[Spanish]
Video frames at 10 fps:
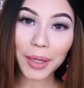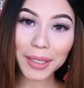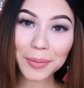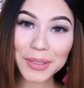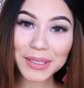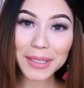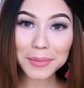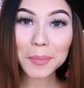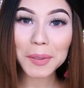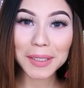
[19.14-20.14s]
Hola
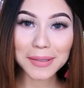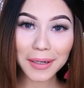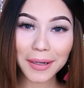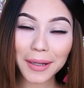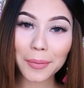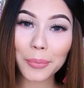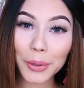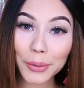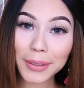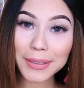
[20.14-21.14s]
kimochitas, bienvenidas al canal.
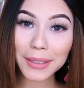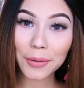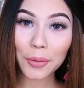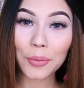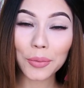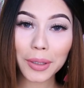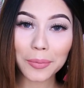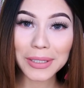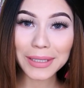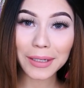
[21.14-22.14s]
Bueno, hoy les traigo una
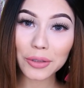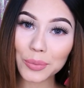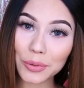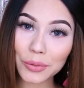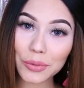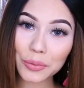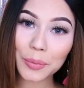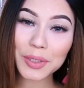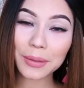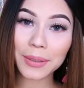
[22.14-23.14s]
muestra de los productos
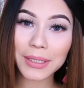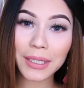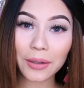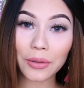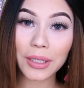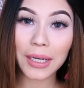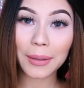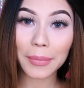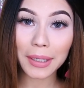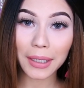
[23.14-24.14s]
nuevos que me han llegado de
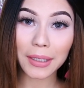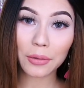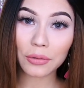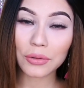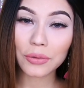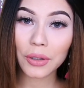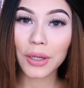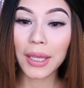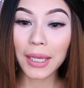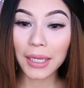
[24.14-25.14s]
la marca de Otsuo.
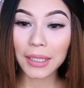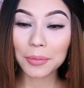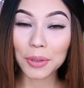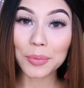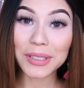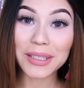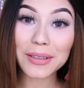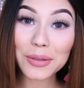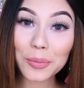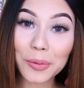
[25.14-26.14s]
Y bueno, pues
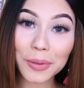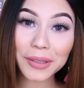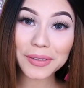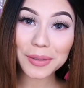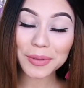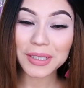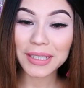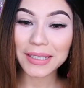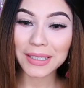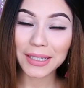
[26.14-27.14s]
están súper bonitos
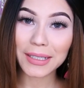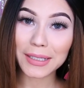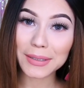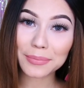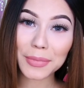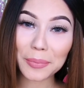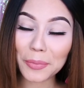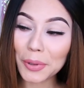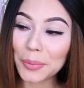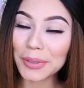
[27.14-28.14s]
kimochitas, así que les me
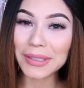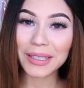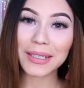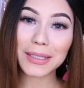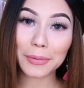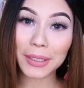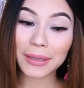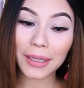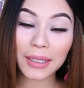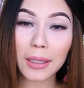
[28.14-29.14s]
muero por enseñarles a ver
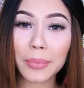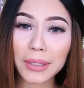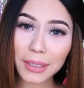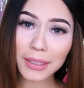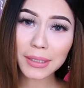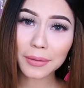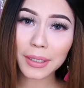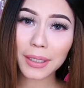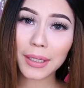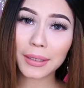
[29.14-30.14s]
qué tal. Y aparte ya
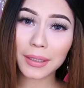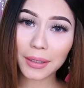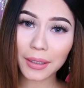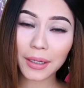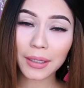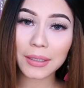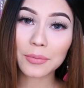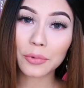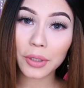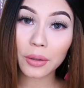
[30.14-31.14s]
saben que la tienda
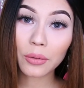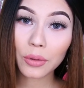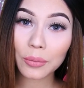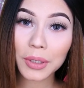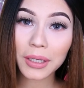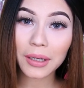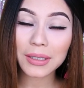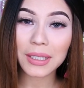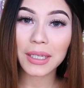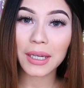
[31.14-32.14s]
es muy económica,
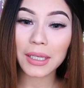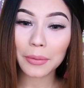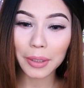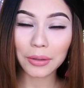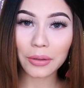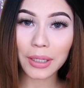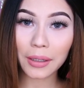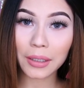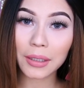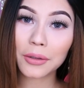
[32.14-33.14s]
así que aquí abajito en
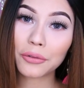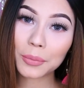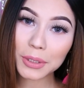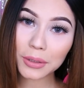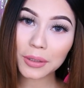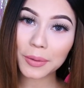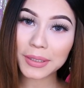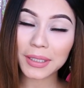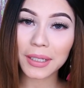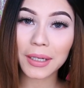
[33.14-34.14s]
la cajita de información les voy a
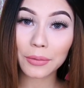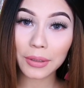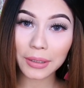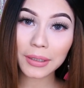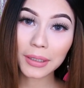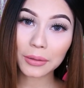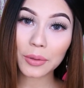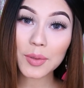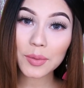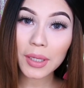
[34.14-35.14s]
estar dejando el link
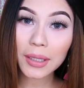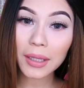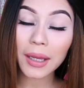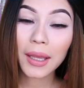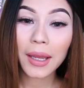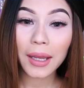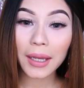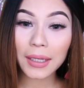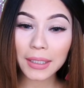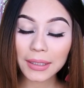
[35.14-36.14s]
directo a su tienda.
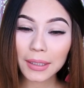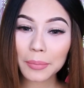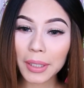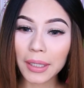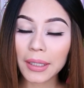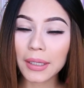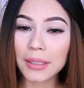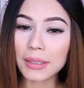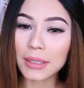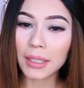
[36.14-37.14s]
Y también,
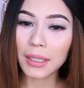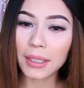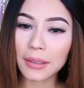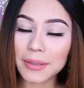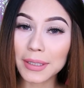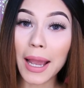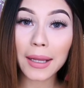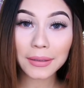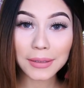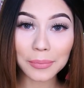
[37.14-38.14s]
este, creo que
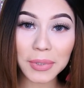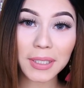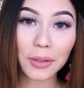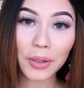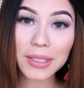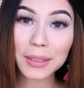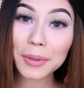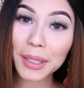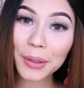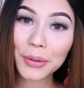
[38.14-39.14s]
antes de empezar con este
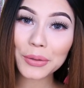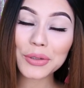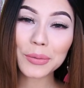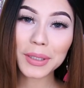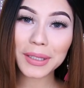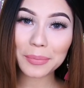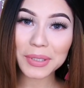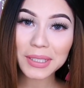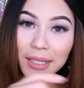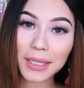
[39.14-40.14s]
video, no se olviden de
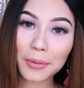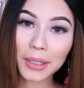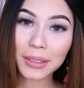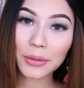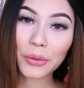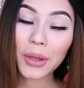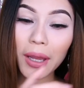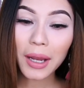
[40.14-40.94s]
pasar aquí abajito